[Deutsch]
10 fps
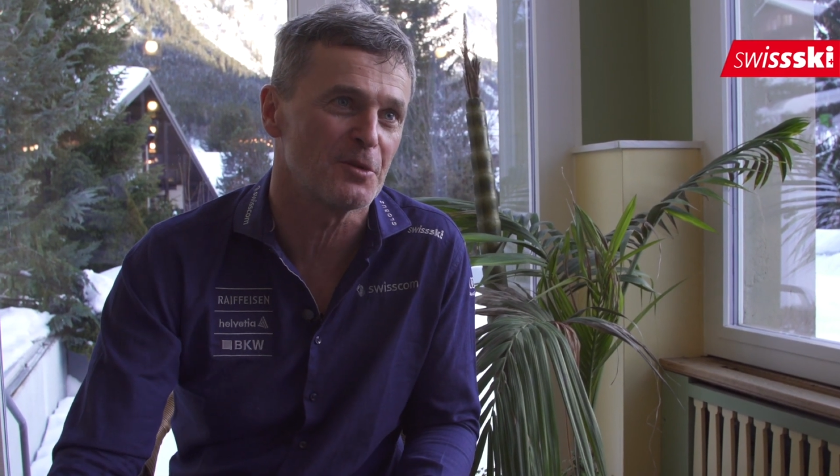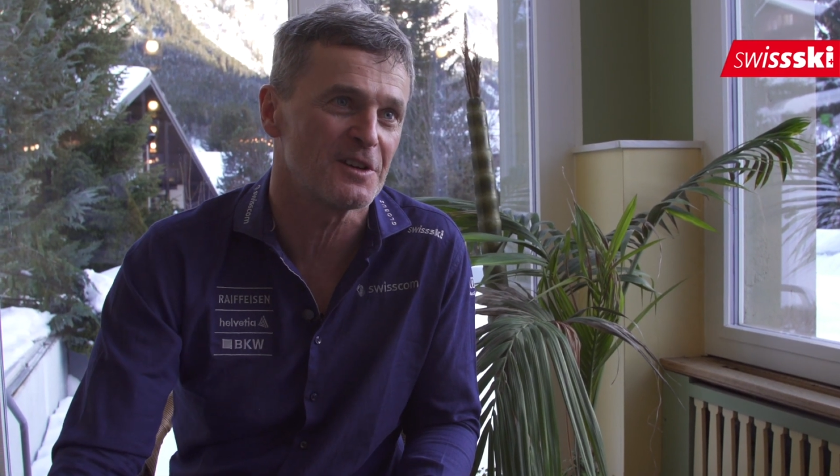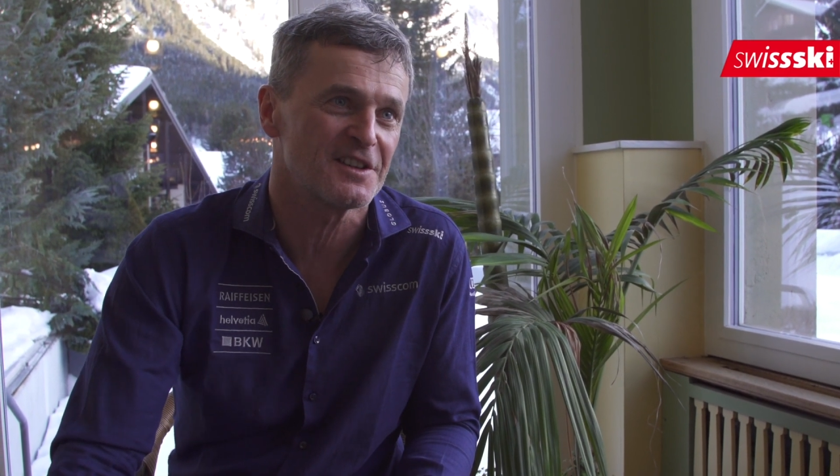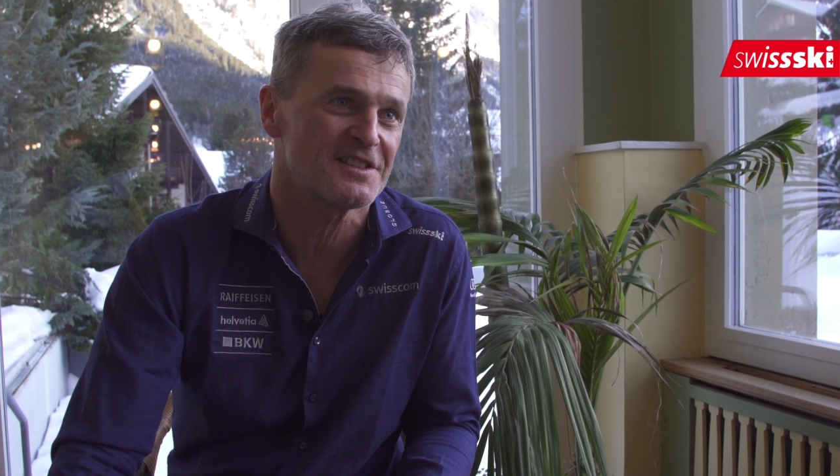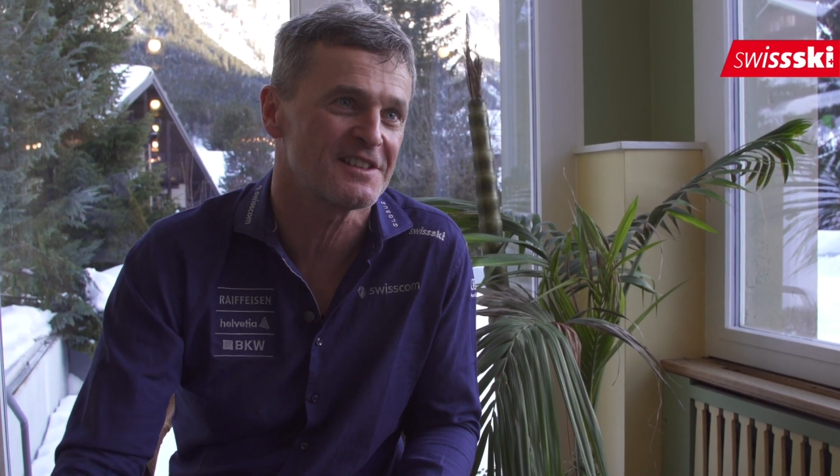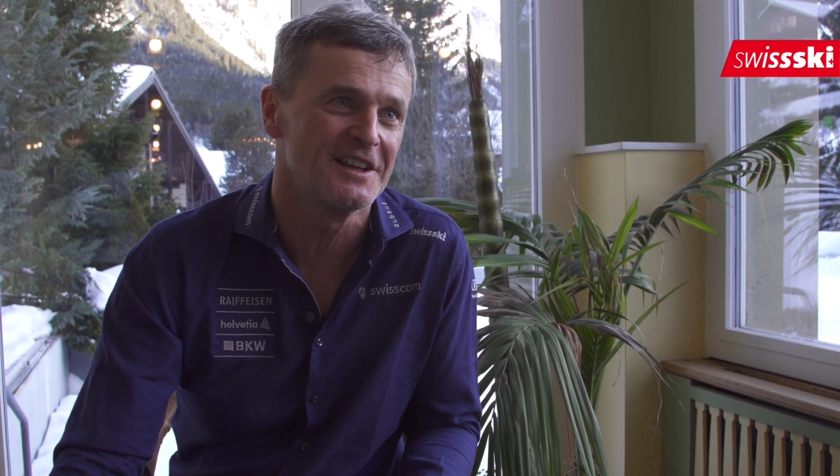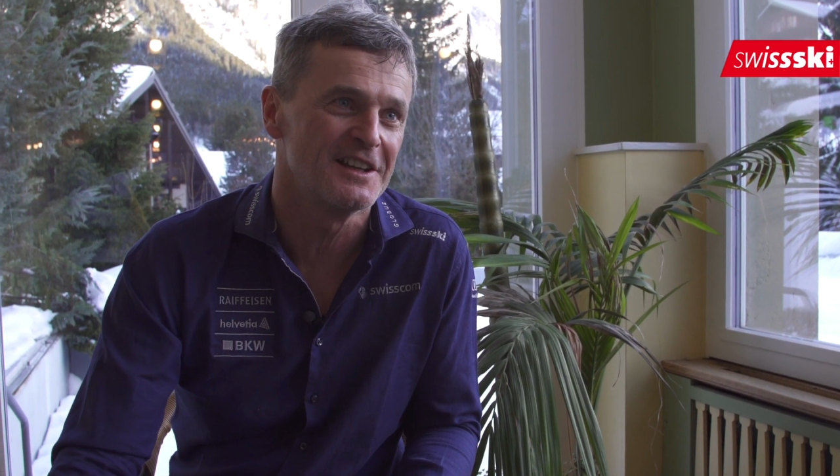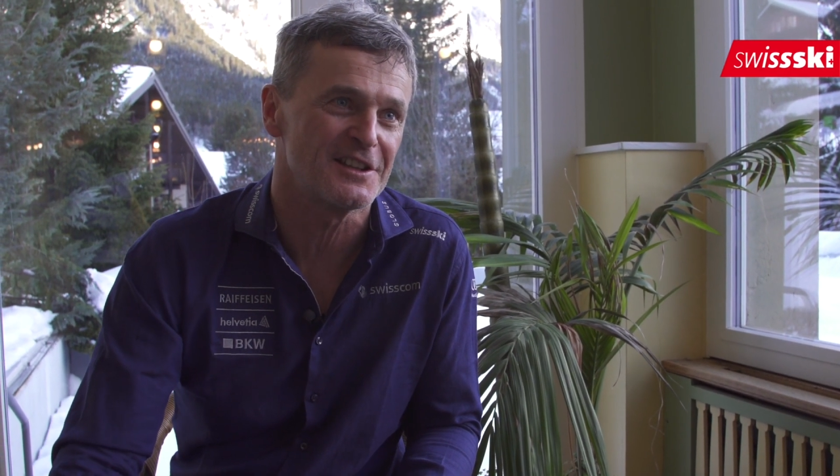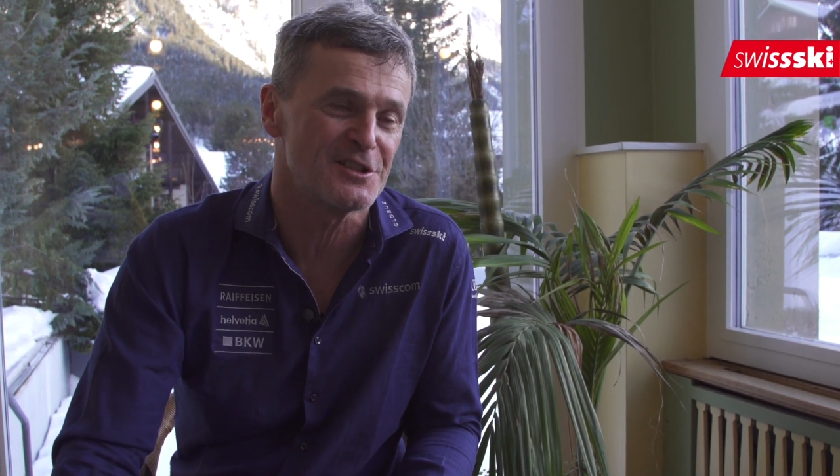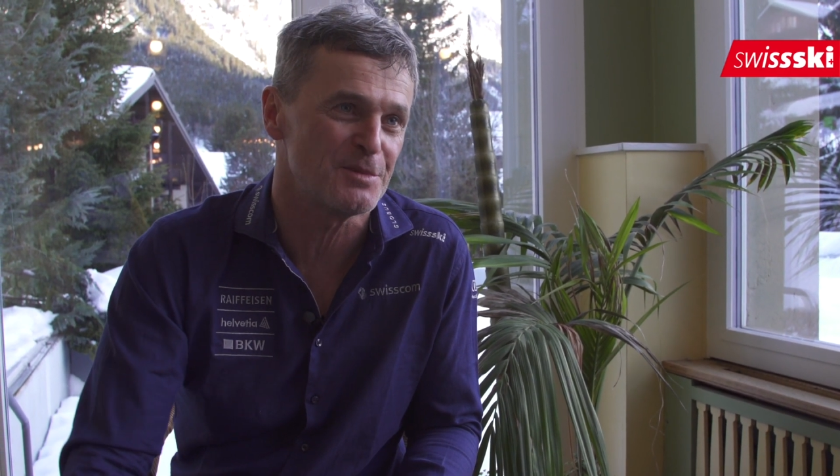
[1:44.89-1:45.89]
möglichst
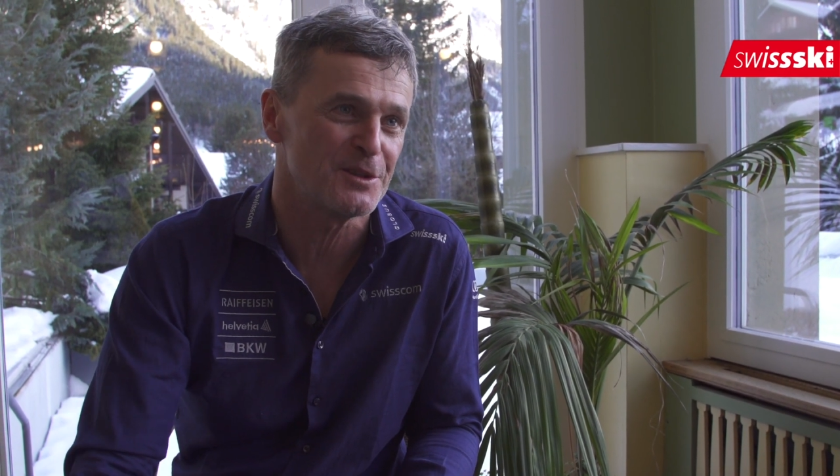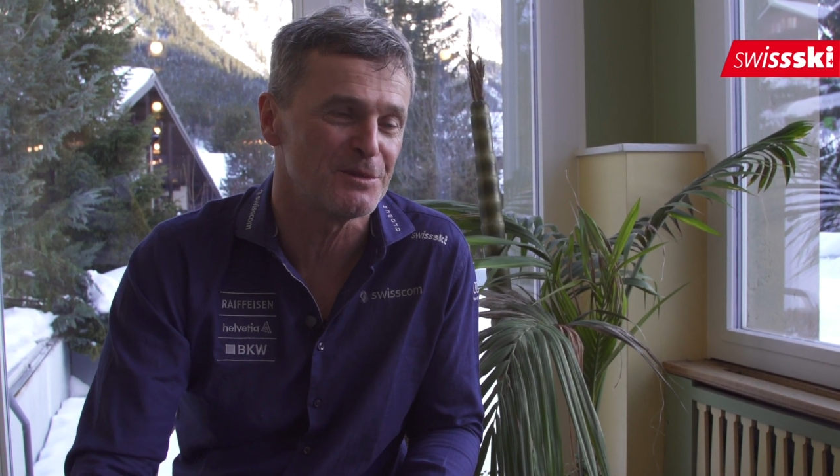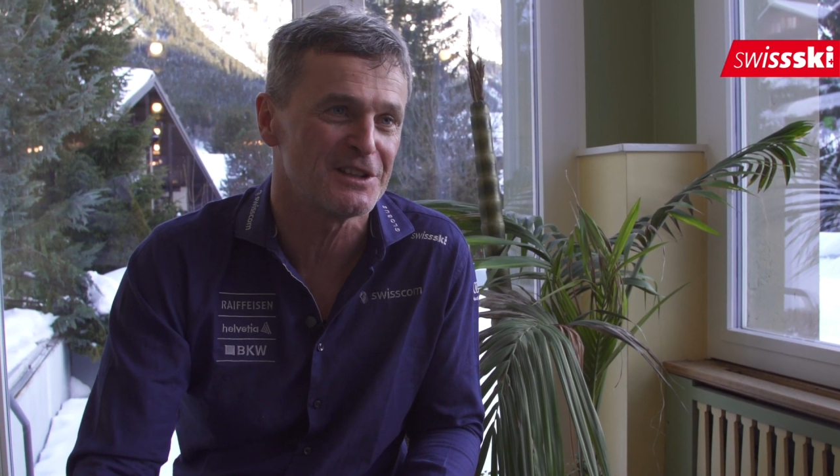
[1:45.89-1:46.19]
den Speed